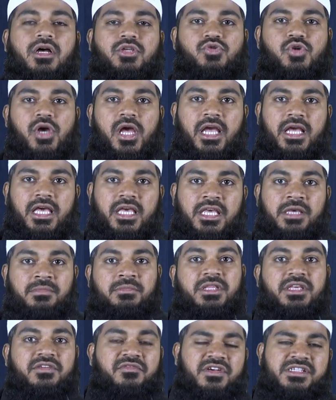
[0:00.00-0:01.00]
जो है
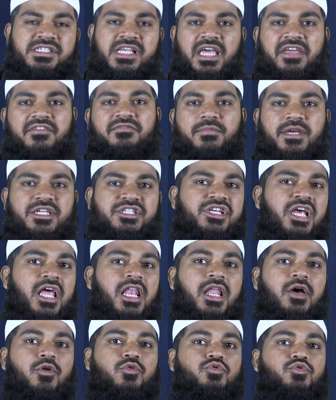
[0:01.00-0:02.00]
कीमती वज़ाइफ में इन
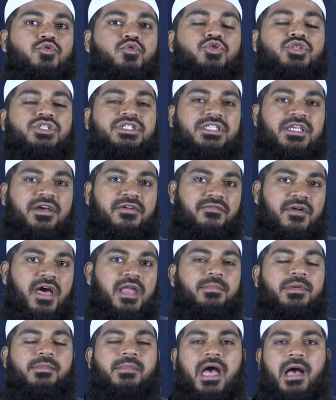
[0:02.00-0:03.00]
कुछ
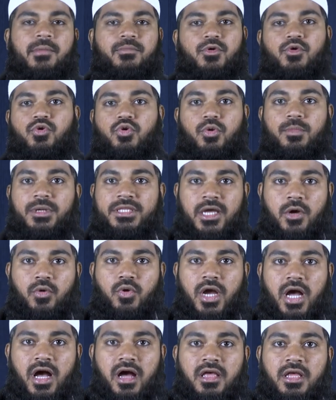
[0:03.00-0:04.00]
इस्तफ़ार भी मैं आप लोगों को
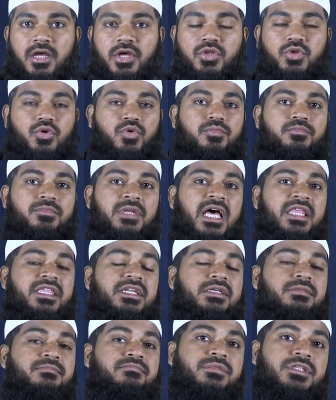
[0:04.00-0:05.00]
बताऊँगा तो
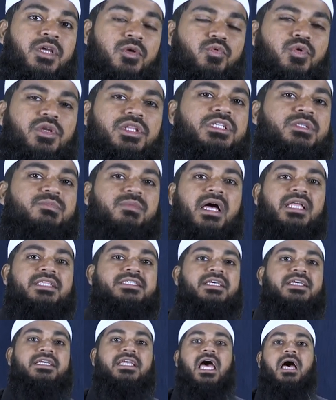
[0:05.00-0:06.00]
नादरीन ज़रूरत इस बात
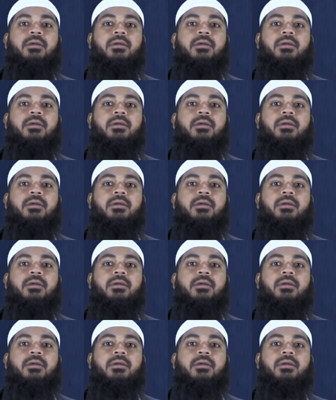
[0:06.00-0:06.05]
की है कि